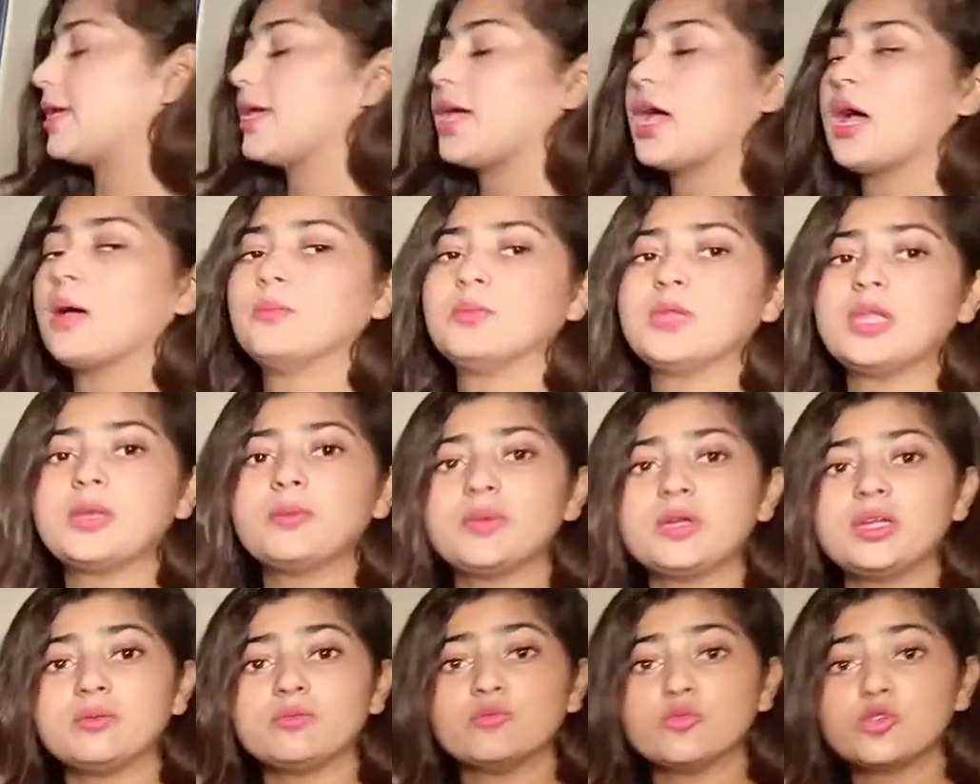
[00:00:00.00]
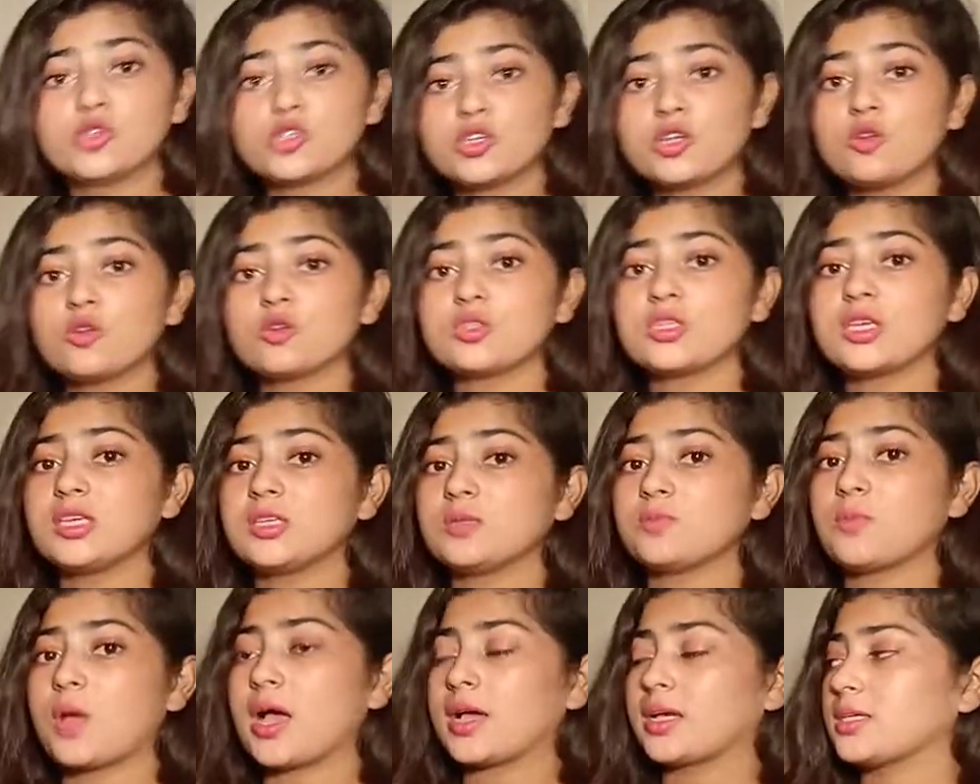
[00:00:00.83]
हैं कि हमने बड़ी मुश्किलों से
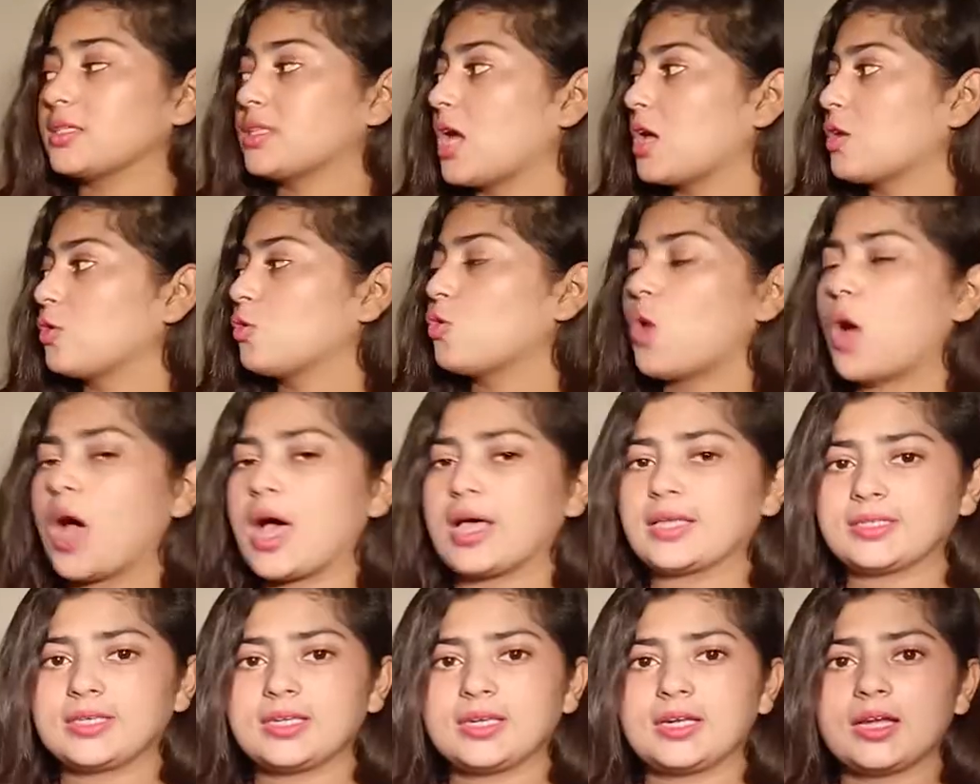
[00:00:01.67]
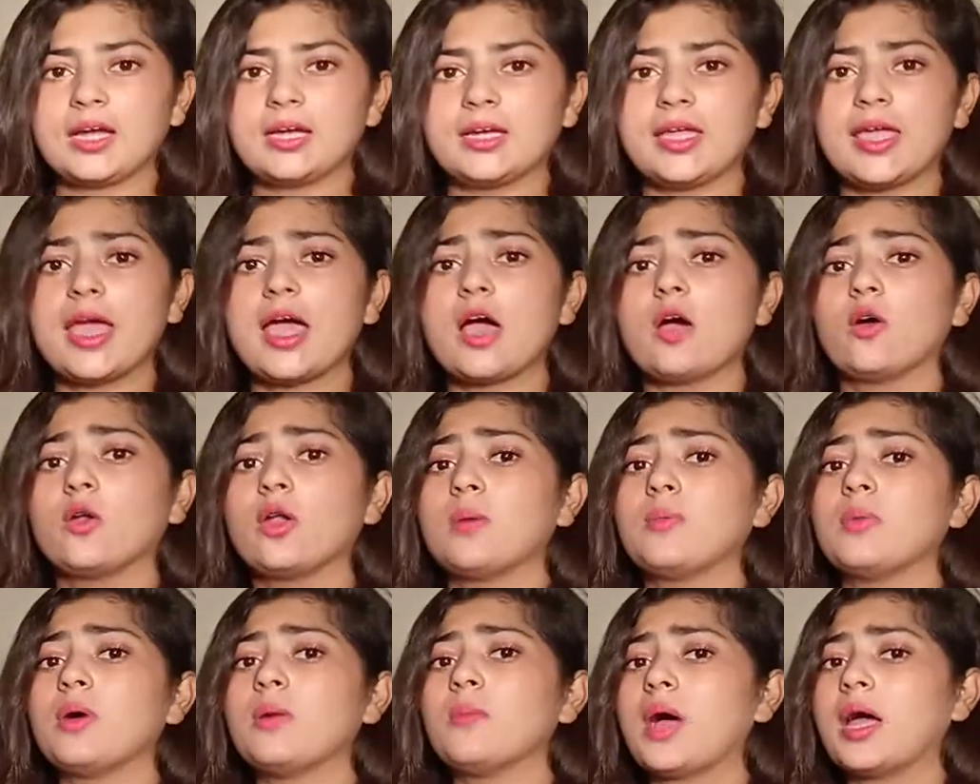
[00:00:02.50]
इस पाकिस्तान को हासिल कर लिया है और
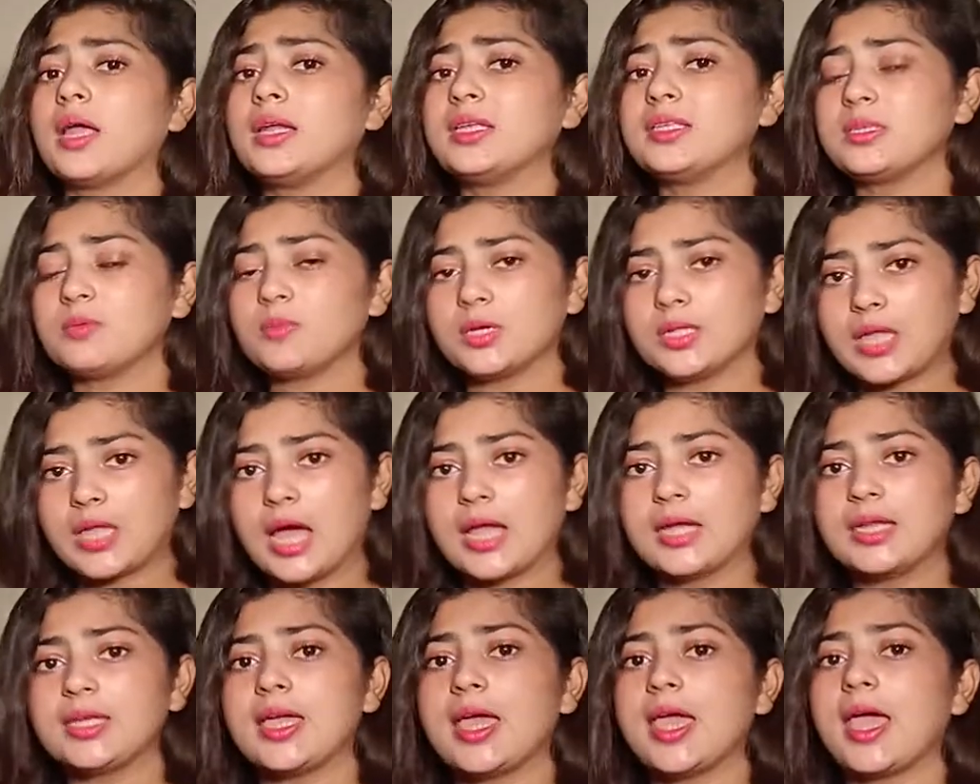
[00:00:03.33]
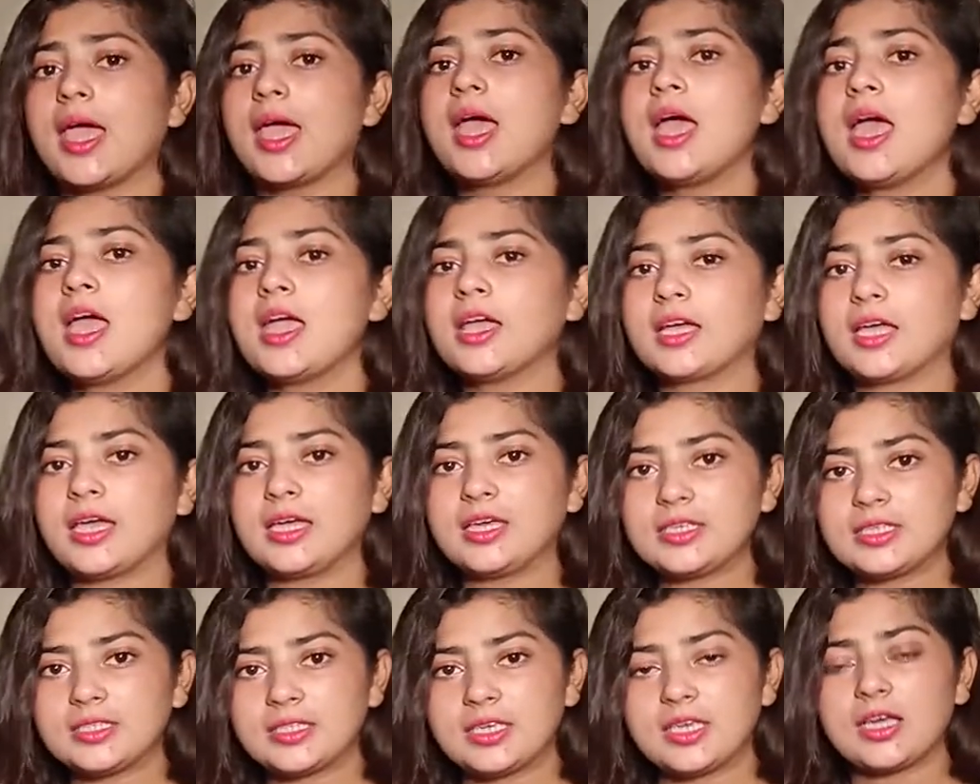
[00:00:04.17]
अब हमारी ज़िम्मेदारी है कि
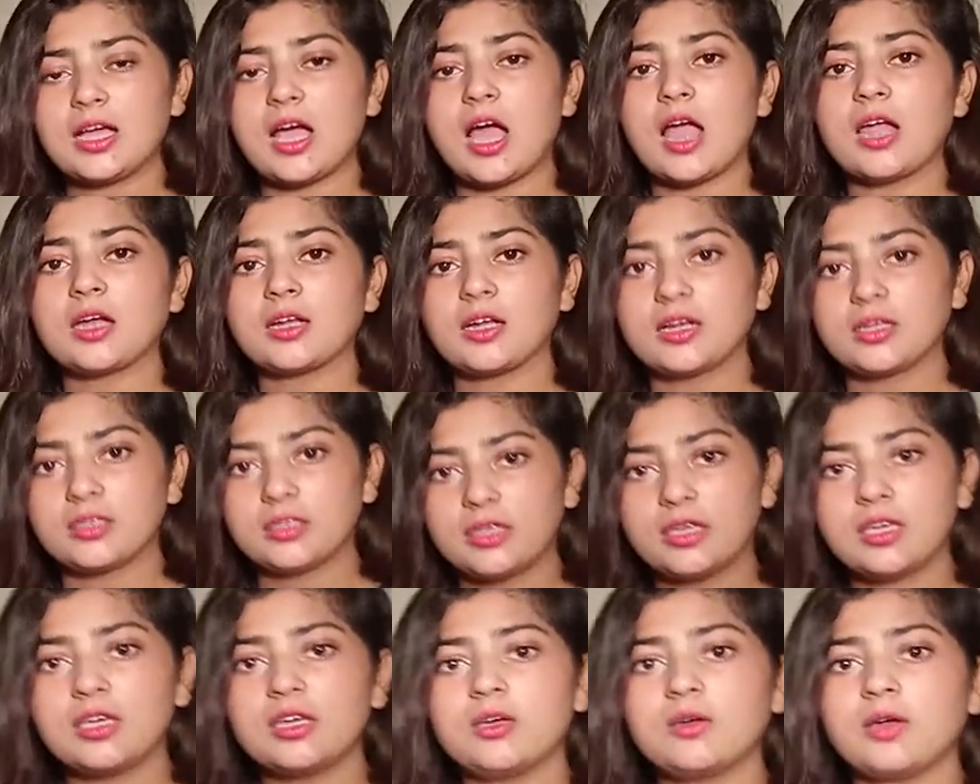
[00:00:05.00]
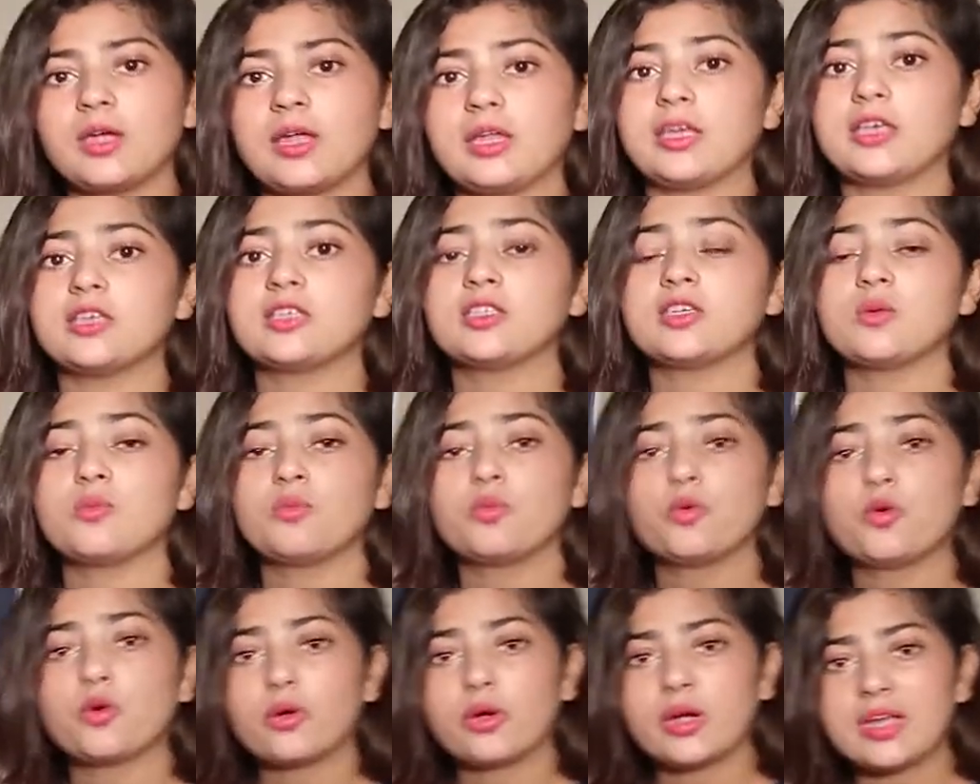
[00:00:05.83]
इसकी कारकर्दगी के लिए इसकी
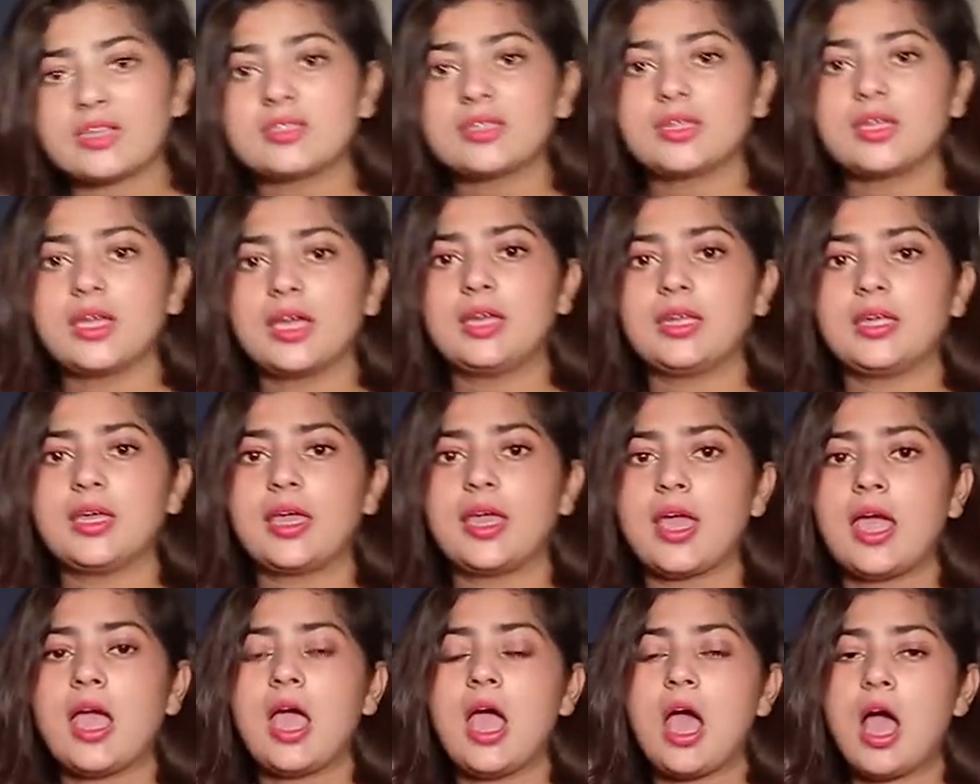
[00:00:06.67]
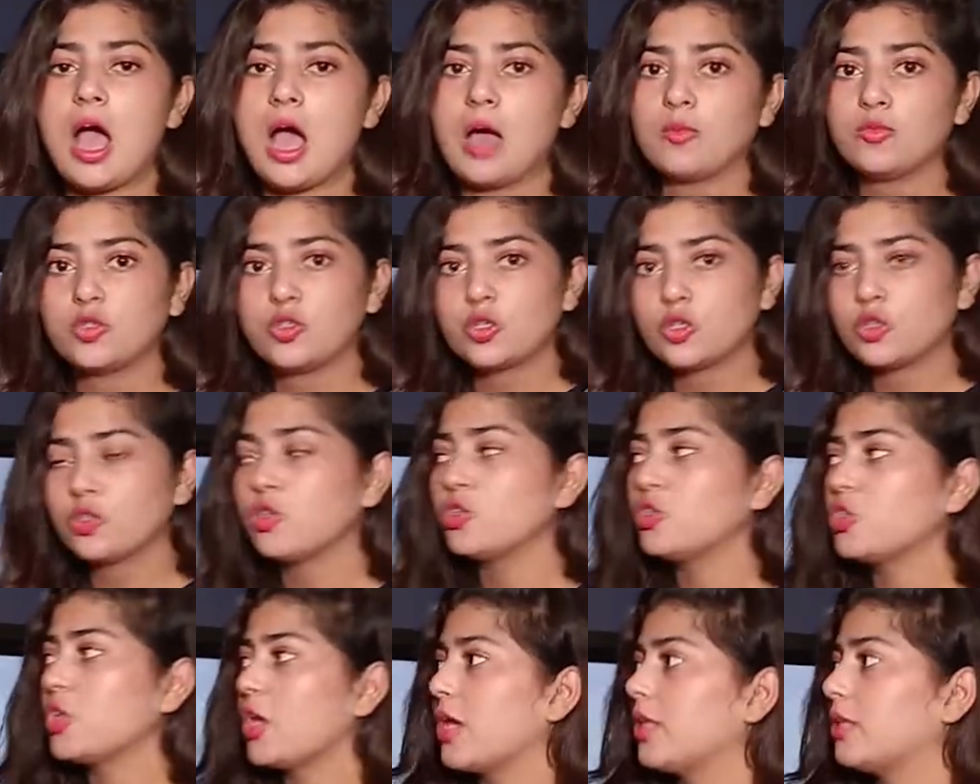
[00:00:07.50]
प्रोग्रेस के लिए हम
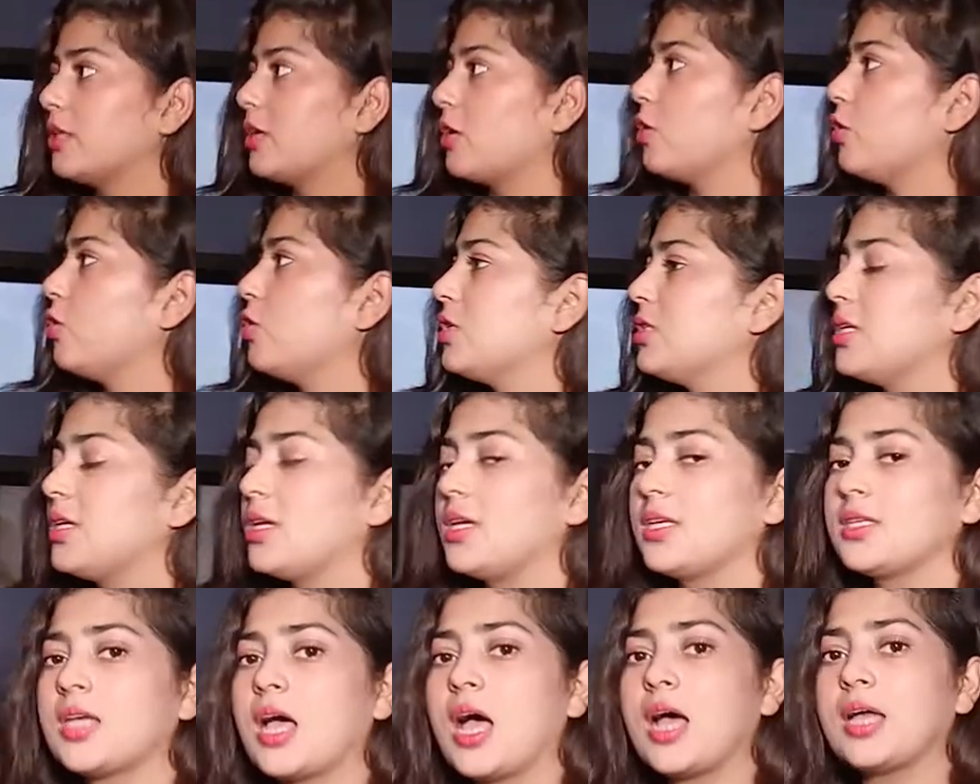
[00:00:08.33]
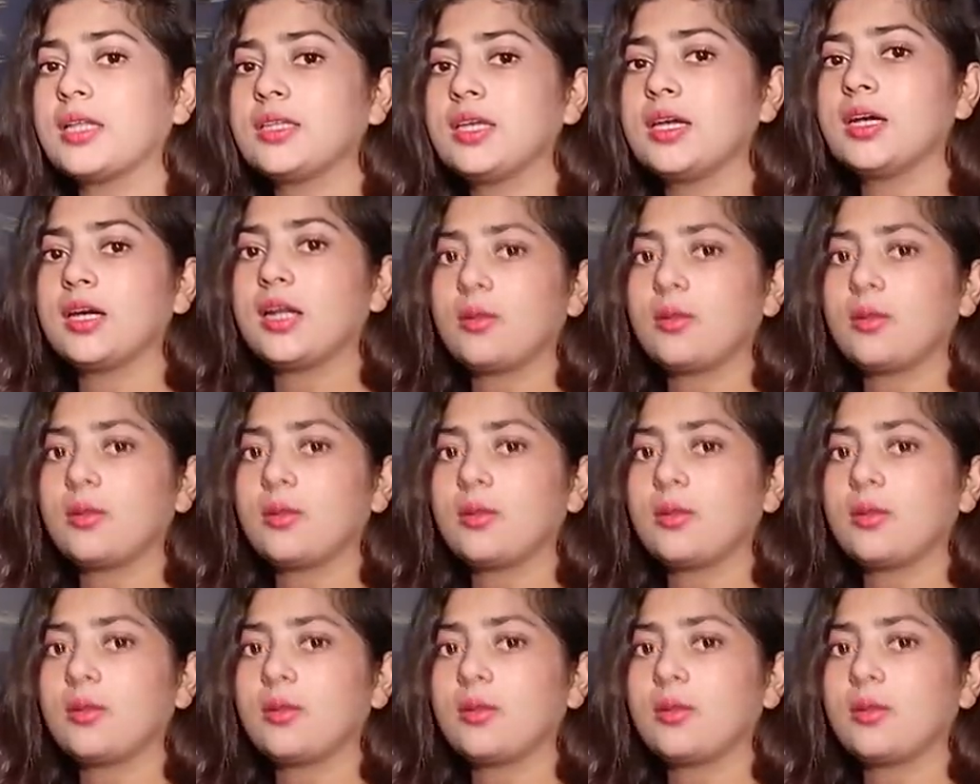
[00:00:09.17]
जद्दोजहद करें और इसी के साथ ही